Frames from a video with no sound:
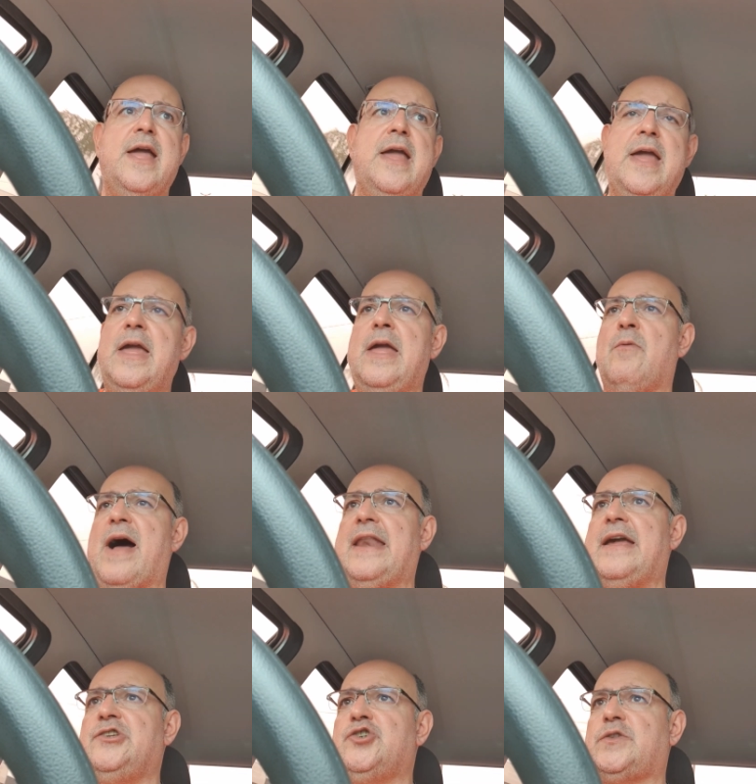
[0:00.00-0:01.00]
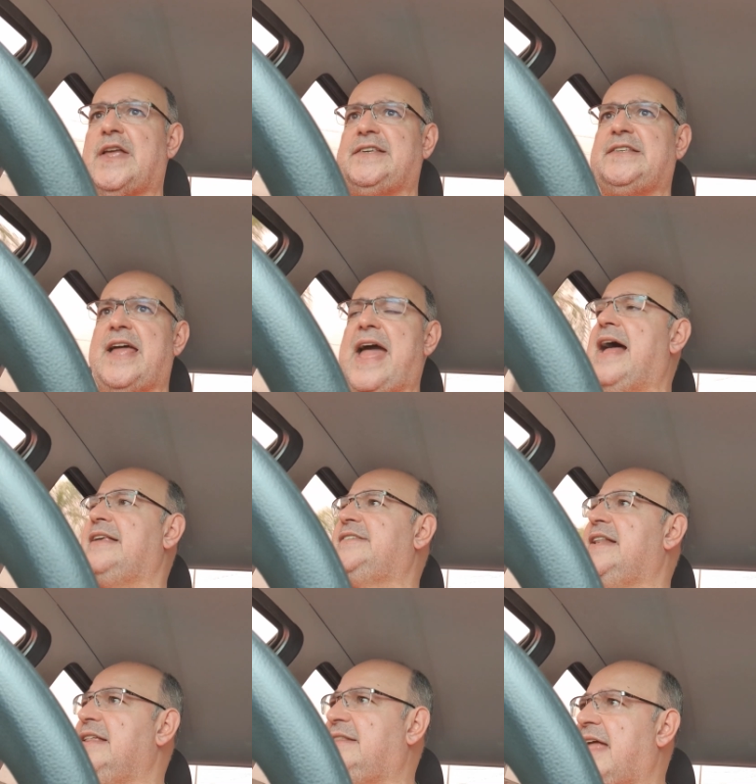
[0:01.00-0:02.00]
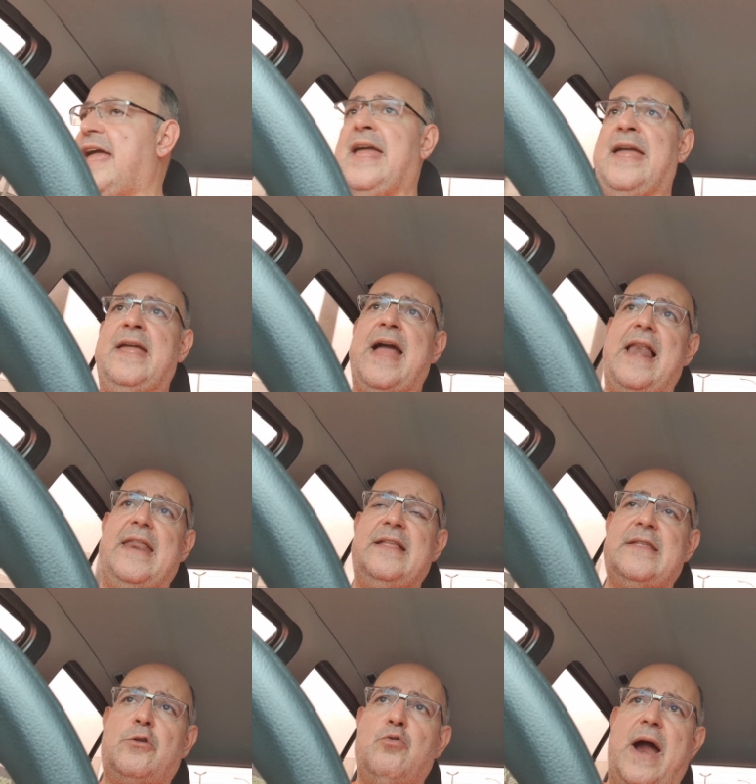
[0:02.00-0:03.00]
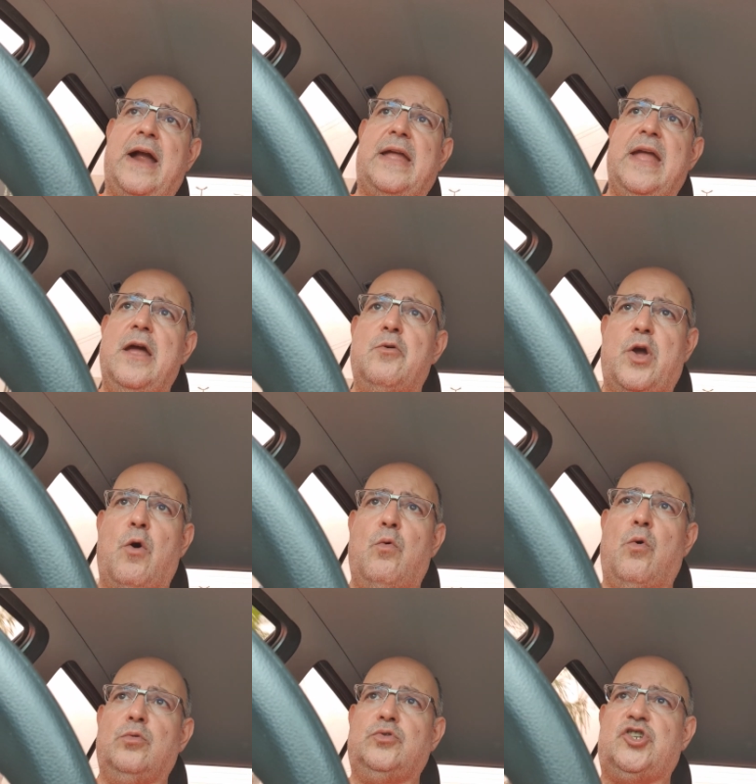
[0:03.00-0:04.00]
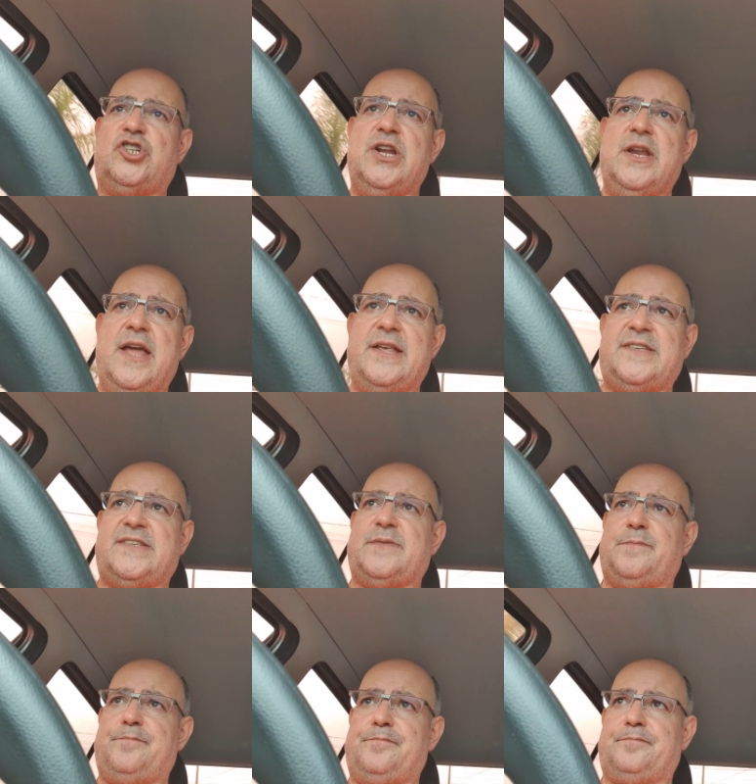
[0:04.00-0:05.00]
E o Além de Outras Terras, ele tem A Lenda do Arqueiro, que é um conto chinês.